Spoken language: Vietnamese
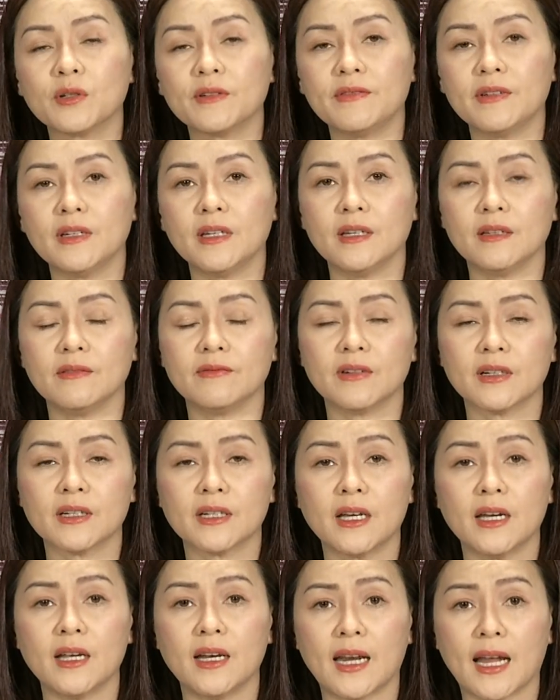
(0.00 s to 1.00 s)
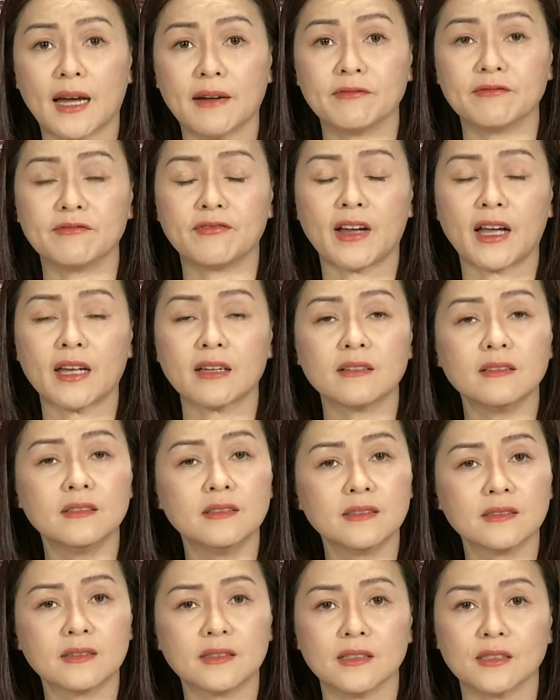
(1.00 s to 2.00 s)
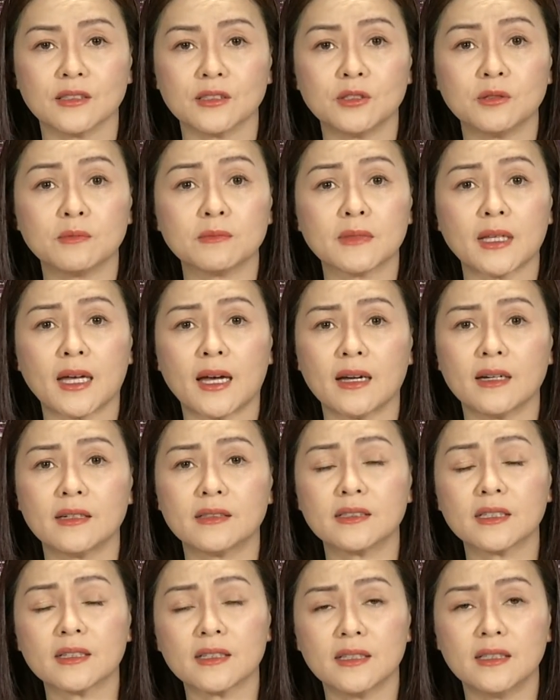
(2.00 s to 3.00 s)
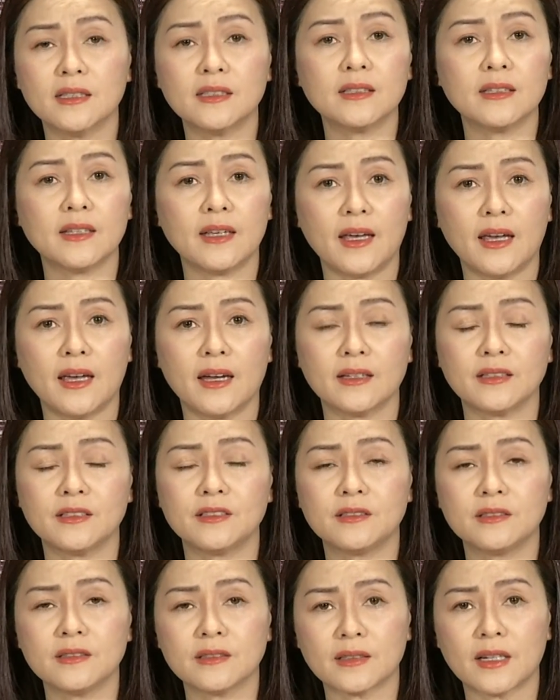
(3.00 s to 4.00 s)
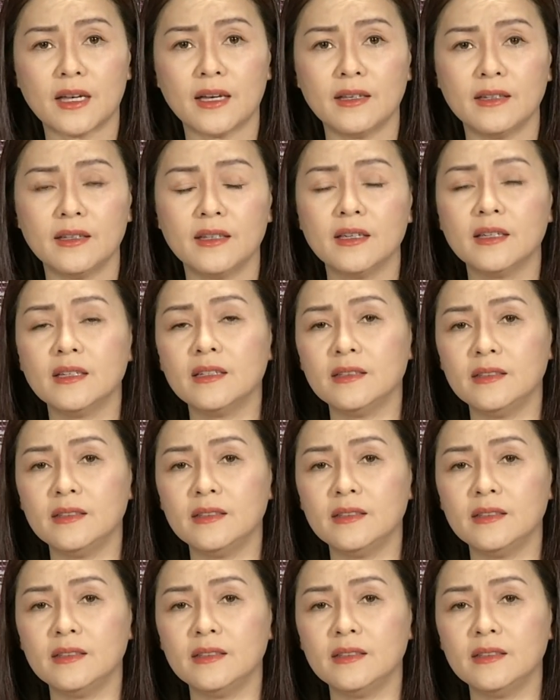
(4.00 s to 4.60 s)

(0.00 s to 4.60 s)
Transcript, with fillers: thưa quý vị, vấn đề lạm phát lương thực chúng ta rất là ít nghe trước đây,